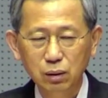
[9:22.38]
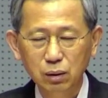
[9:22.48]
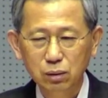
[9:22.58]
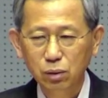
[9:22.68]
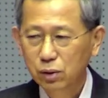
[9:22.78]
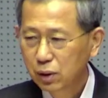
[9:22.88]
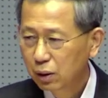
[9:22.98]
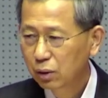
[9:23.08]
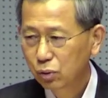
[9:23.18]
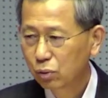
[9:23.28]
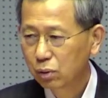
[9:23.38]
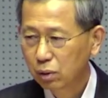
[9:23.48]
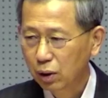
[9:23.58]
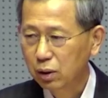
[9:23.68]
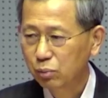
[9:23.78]
더 이상의 좋은 거로
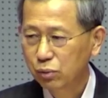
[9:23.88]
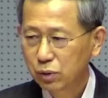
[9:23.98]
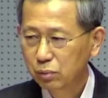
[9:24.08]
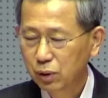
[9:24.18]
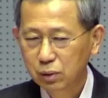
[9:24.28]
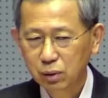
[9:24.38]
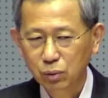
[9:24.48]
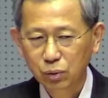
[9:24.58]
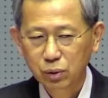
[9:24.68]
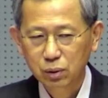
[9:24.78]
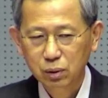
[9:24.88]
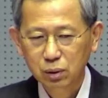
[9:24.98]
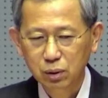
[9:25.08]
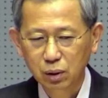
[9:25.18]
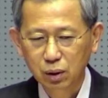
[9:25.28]
갖다 붙이면은
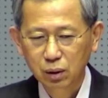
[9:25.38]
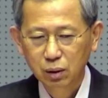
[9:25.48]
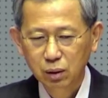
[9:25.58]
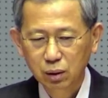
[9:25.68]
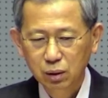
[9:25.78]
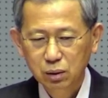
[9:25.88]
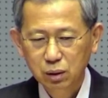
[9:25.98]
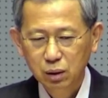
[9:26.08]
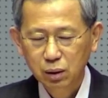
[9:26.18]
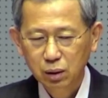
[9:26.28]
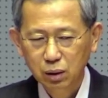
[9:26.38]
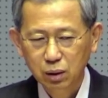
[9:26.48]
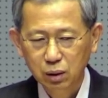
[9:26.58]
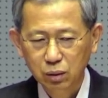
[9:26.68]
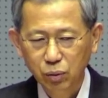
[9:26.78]
오히려 그게
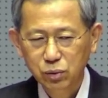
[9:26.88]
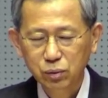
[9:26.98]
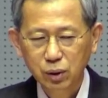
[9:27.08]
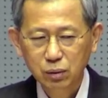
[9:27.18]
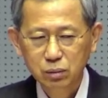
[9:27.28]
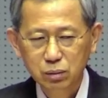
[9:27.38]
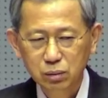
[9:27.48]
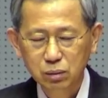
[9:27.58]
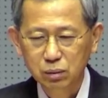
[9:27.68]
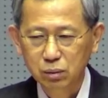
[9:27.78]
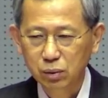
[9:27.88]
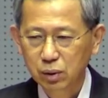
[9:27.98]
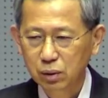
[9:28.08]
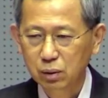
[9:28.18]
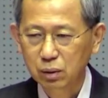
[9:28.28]
훼손되고
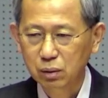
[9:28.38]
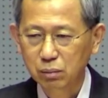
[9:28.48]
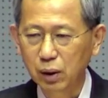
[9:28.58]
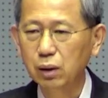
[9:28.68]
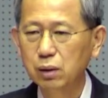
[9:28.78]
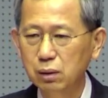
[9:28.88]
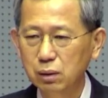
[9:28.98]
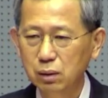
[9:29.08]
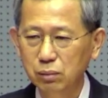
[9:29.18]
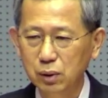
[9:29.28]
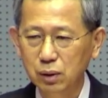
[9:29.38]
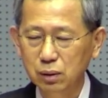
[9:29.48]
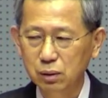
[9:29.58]
오히려 더 망가뜨리는 겁니다.